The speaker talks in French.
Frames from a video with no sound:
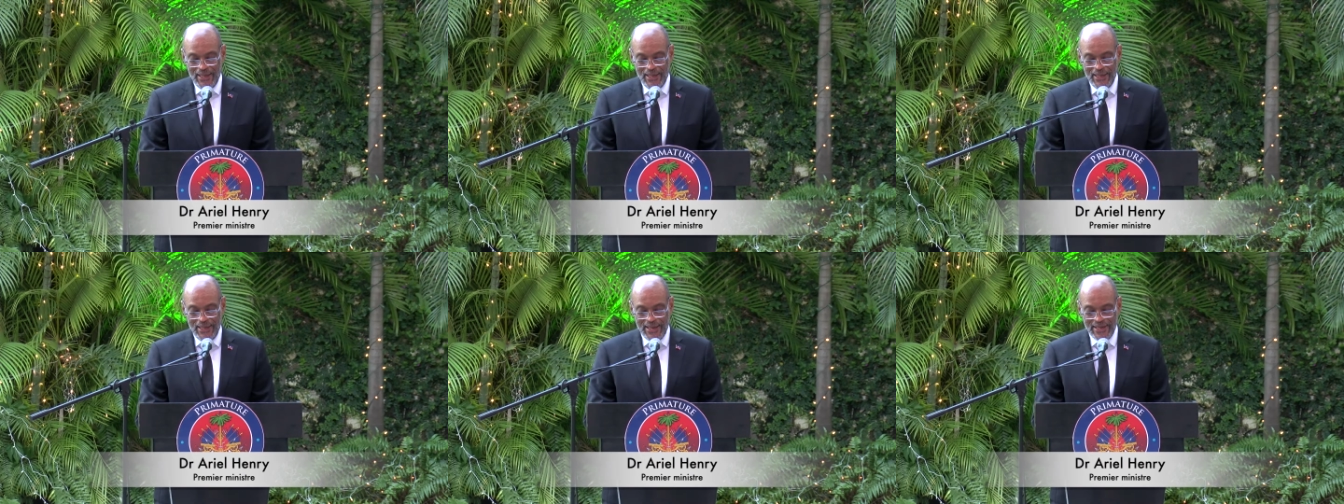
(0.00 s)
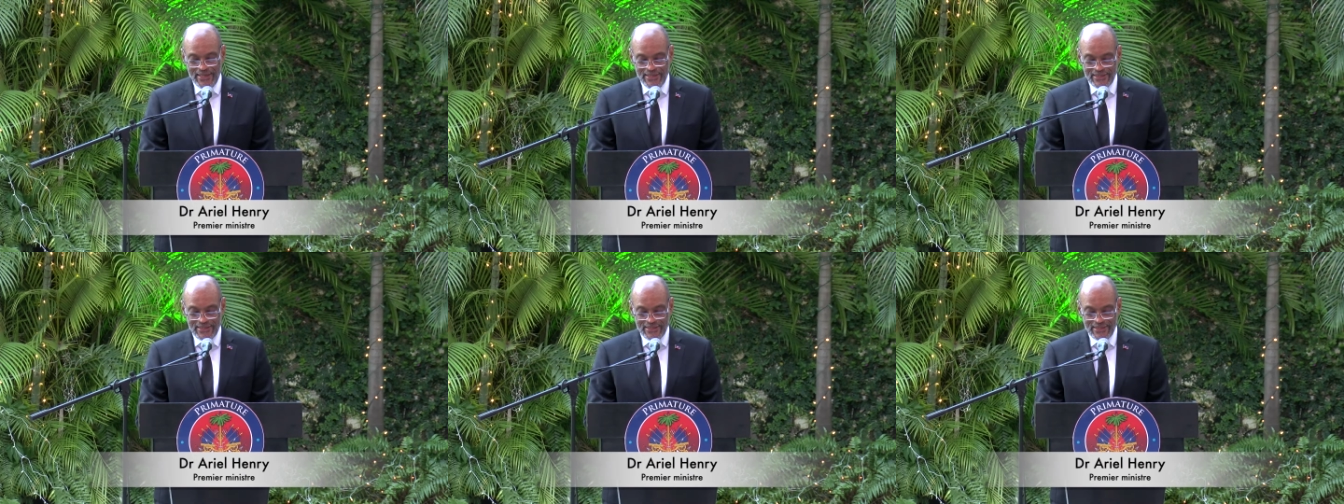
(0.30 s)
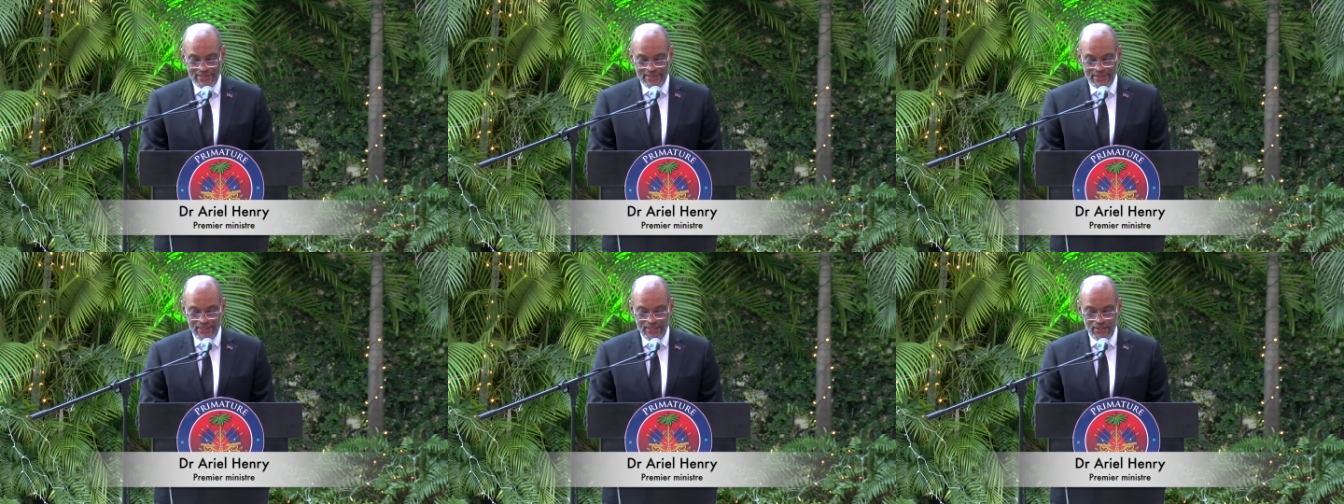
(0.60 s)
la
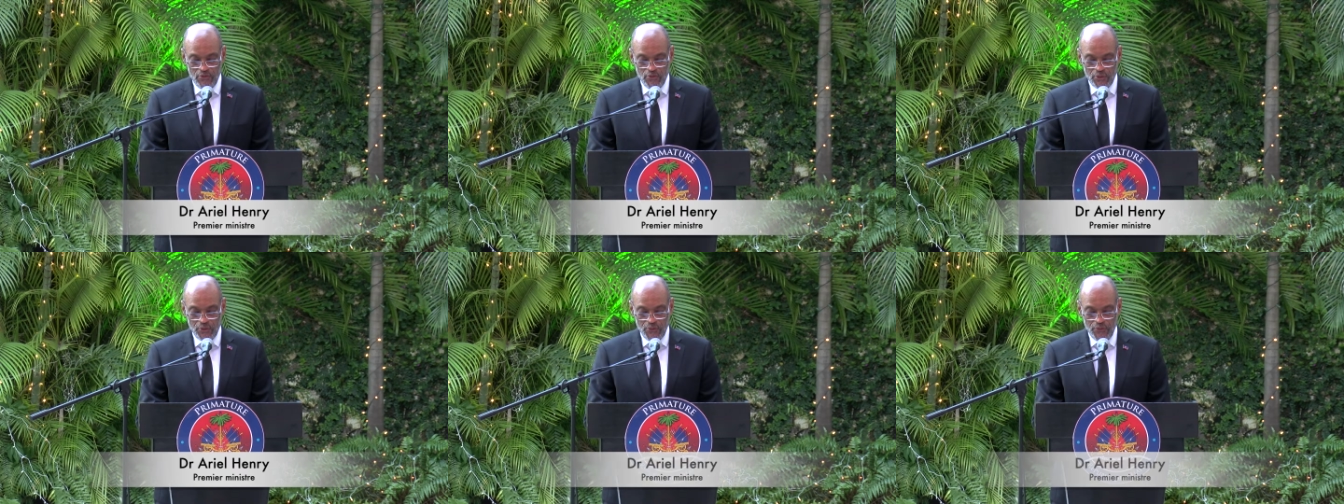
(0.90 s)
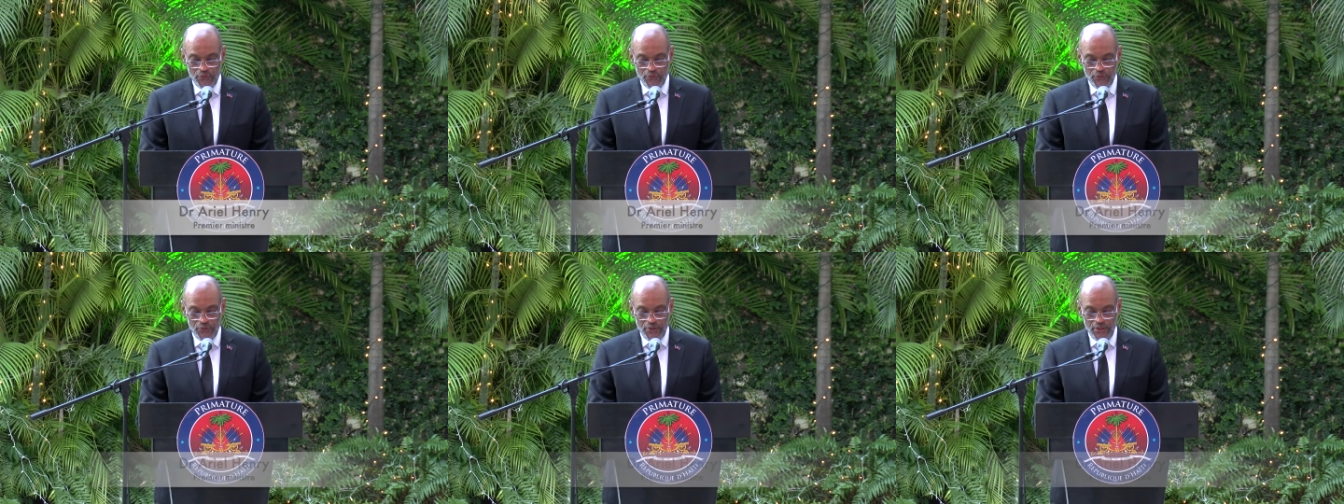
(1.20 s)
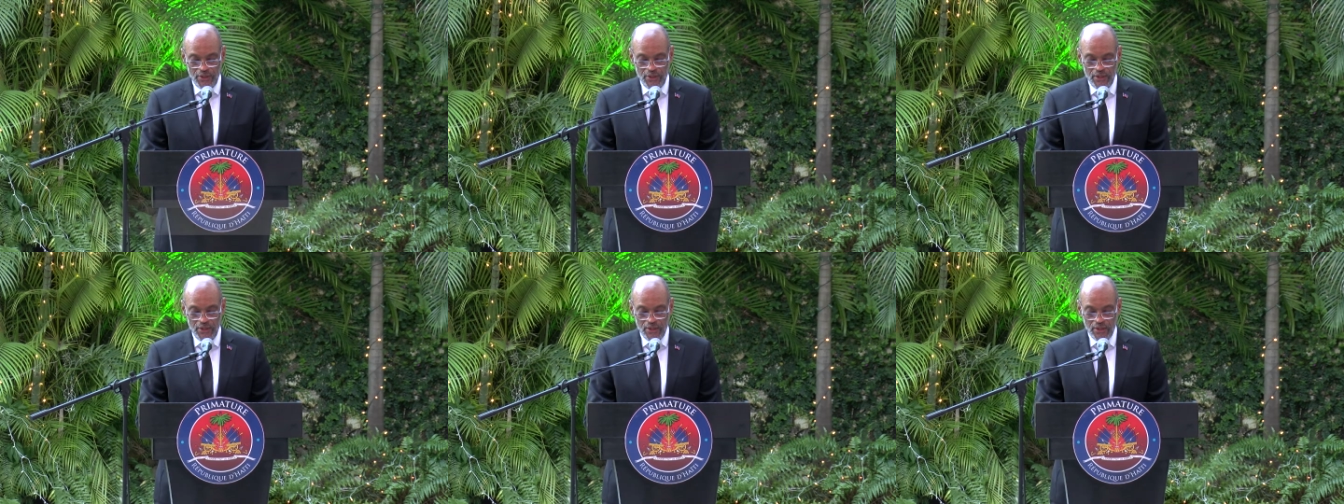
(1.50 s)
nécessité de
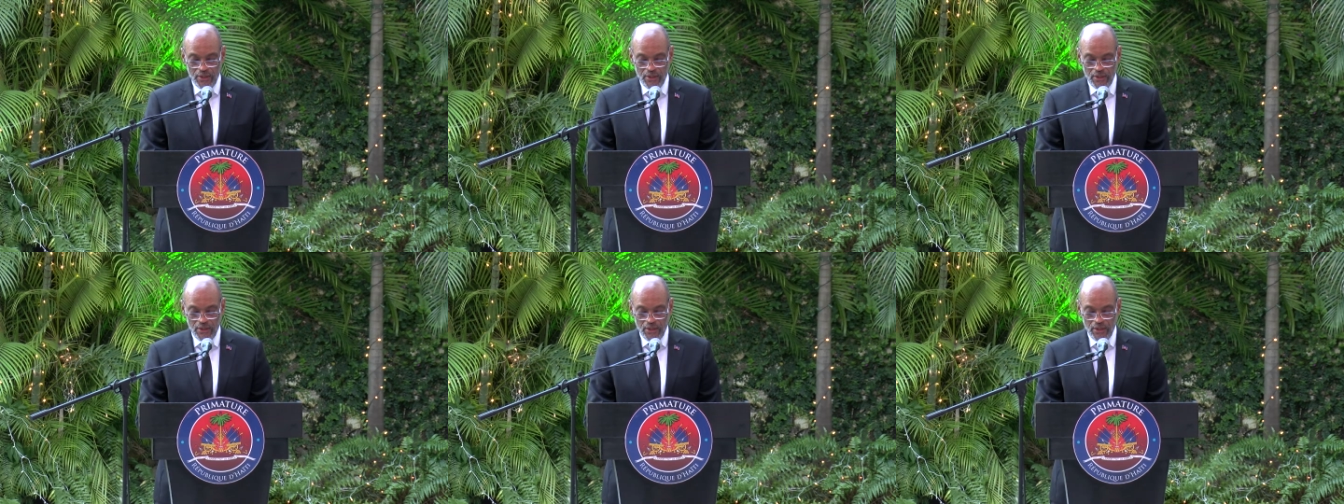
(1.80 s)
revenir